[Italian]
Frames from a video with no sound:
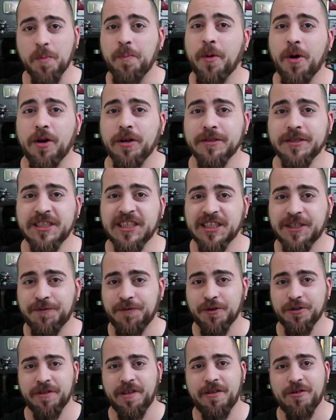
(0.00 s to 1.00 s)
un po' ti
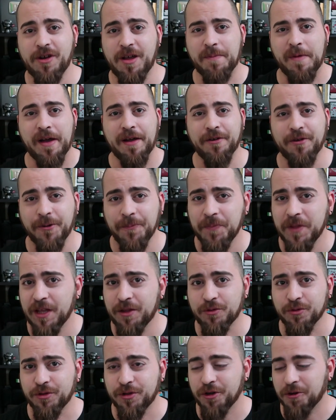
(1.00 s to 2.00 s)
sfondano la mano
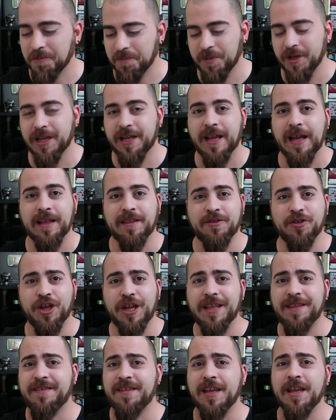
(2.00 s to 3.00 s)
e tu ti rompi il cazzo
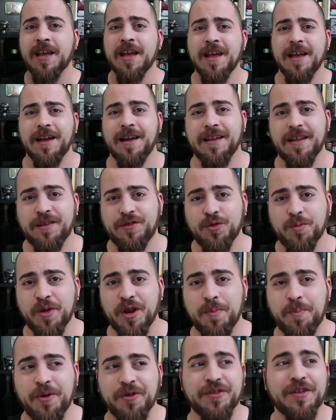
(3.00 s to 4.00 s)
e inizi ad
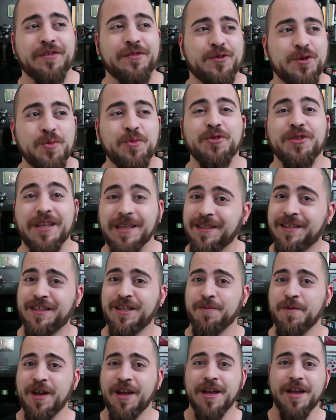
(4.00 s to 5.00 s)
assumere pose
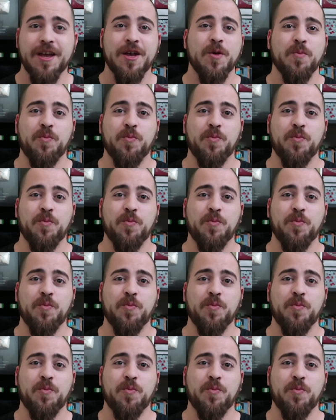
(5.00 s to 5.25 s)
scomodissime